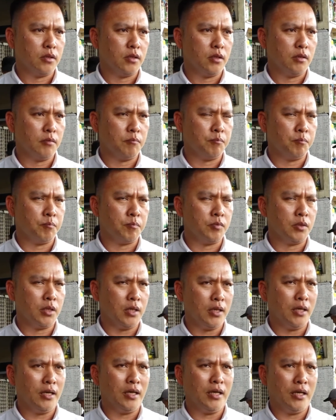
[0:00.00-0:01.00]
meningkat.
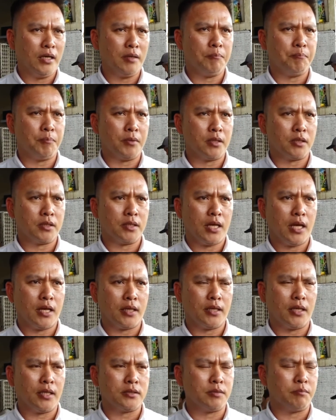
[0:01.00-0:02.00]
uh, per
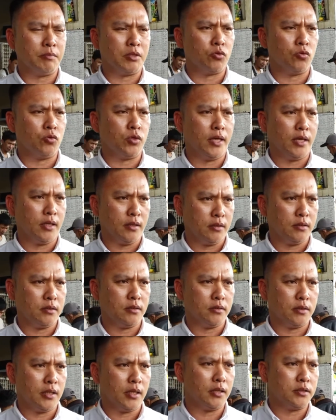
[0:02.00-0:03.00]
kira-kira seminggu yang
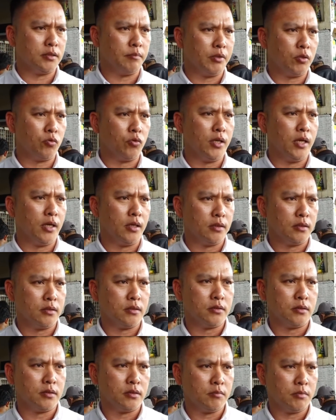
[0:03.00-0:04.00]
dari seminggu yang
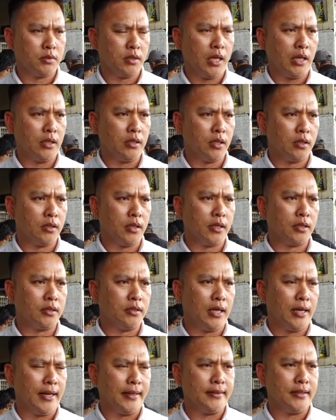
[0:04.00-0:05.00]
yang
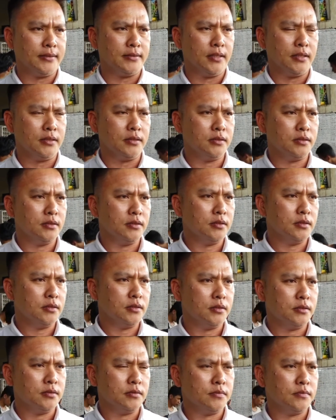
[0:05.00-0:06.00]
lagi jalan aja.
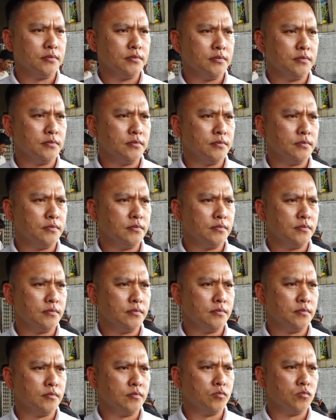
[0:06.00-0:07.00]
Oke, di sumber
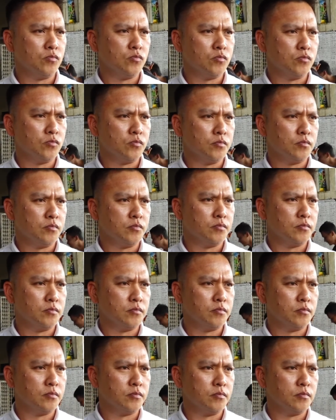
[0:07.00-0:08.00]
area ini kan jualnya per
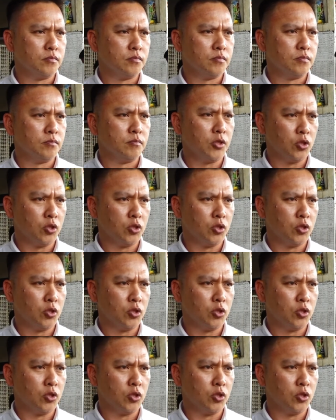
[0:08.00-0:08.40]
karung ya Pak.